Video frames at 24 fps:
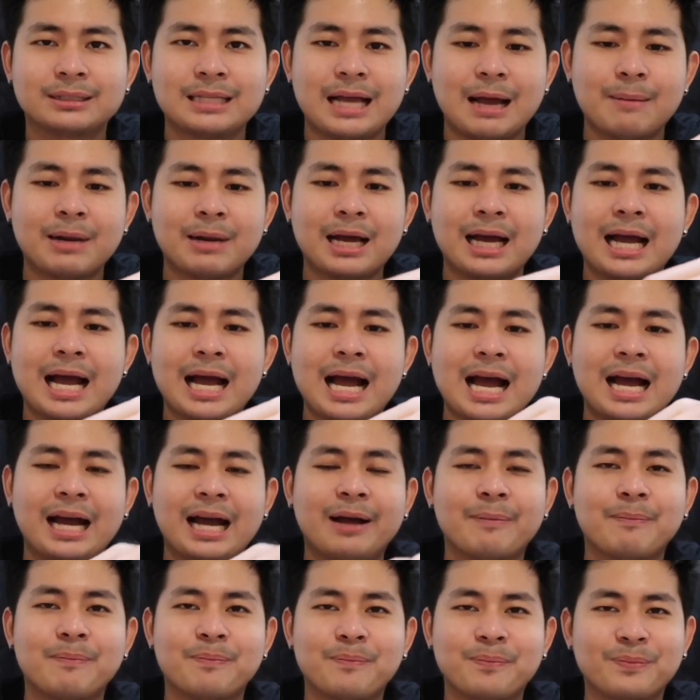ตามราคา
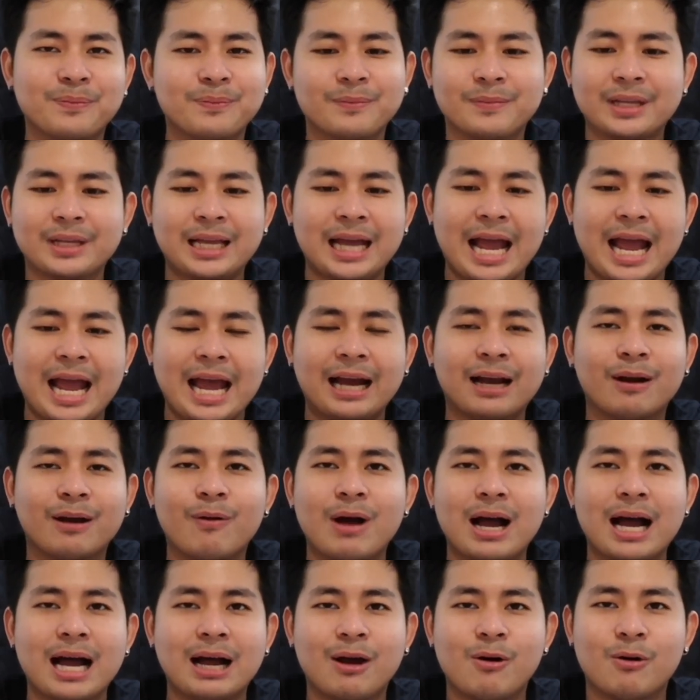ครับ แข็งก
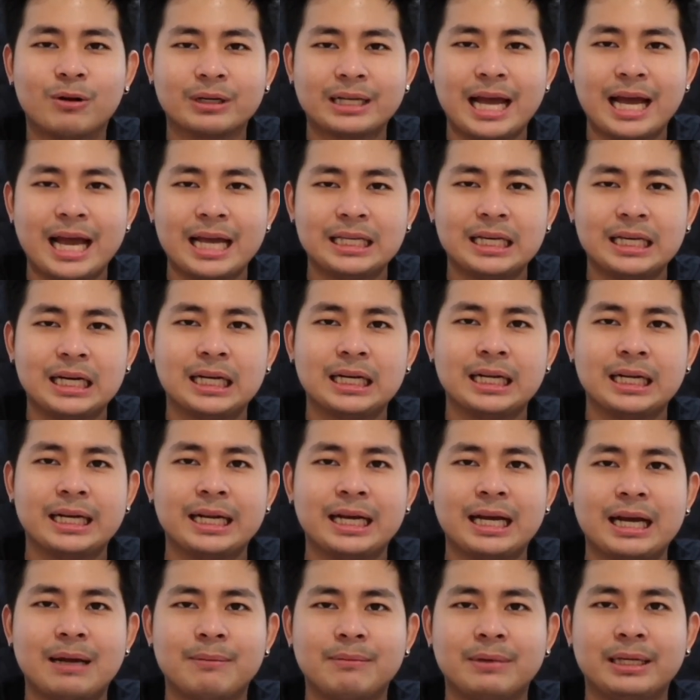ว่าของแท้เยอะเลย
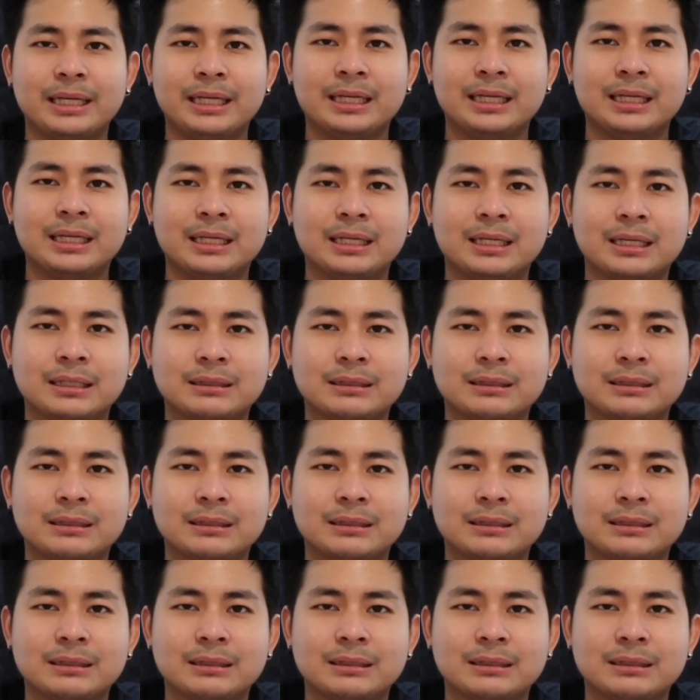นะครับลิ้น